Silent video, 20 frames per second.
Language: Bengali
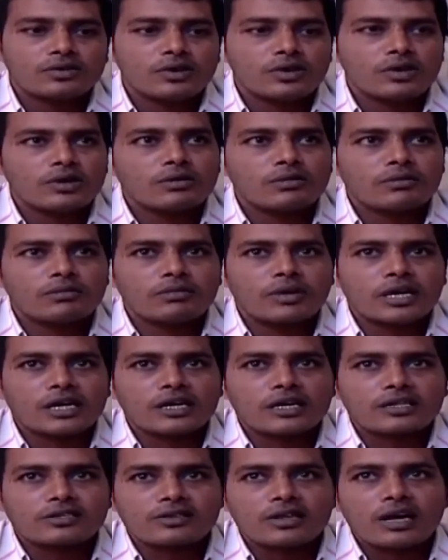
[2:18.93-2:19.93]
তো
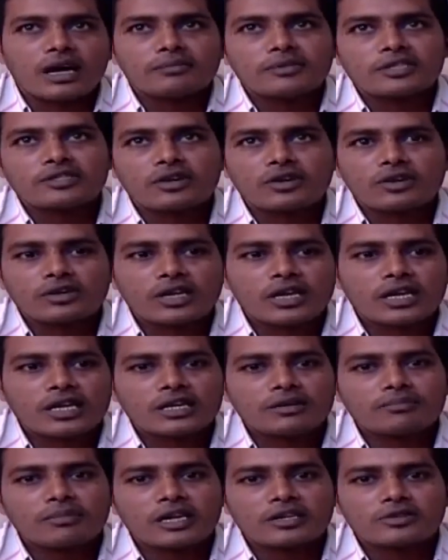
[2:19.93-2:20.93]
মানে আসলে আমি যখন
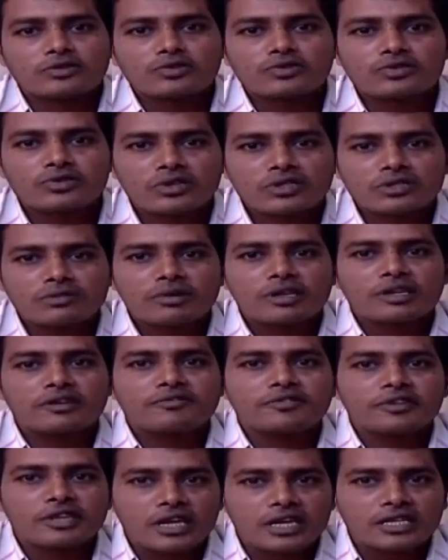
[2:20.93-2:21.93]
নাকি মানে সুস্থ
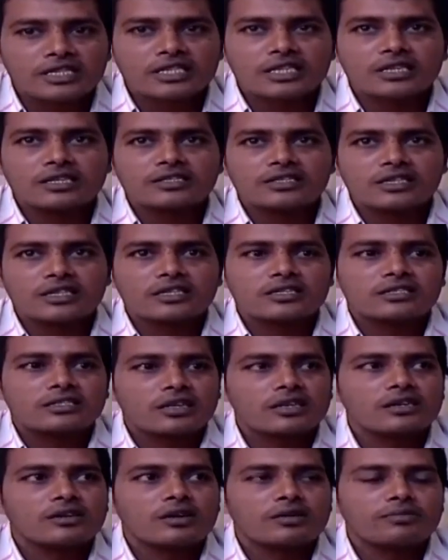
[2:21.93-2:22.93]
জীবনে ফিরে আসি
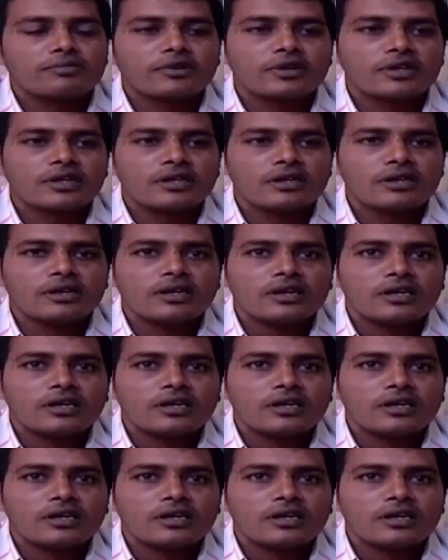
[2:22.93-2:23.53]
চিকিৎসা নেওয়ার পরে